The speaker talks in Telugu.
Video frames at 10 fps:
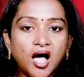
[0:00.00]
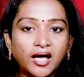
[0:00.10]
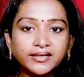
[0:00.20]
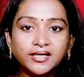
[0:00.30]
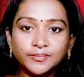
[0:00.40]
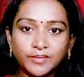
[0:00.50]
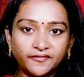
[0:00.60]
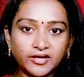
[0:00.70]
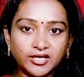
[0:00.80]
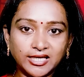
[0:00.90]
ఆర్గాన్
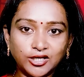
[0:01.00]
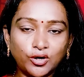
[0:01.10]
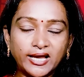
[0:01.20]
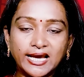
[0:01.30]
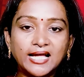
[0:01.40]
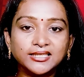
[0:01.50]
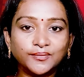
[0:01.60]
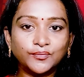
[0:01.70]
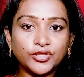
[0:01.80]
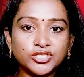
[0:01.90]
మాఫియాని హీరో ఎలా
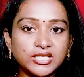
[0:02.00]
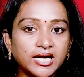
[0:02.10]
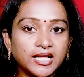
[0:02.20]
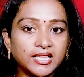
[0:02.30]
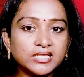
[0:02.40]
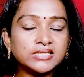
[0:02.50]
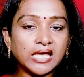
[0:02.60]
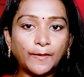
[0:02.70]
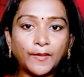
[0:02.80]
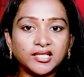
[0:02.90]
అంతమొందించారనేదే
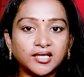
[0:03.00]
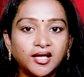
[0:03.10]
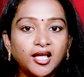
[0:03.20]
సేమ్ కథ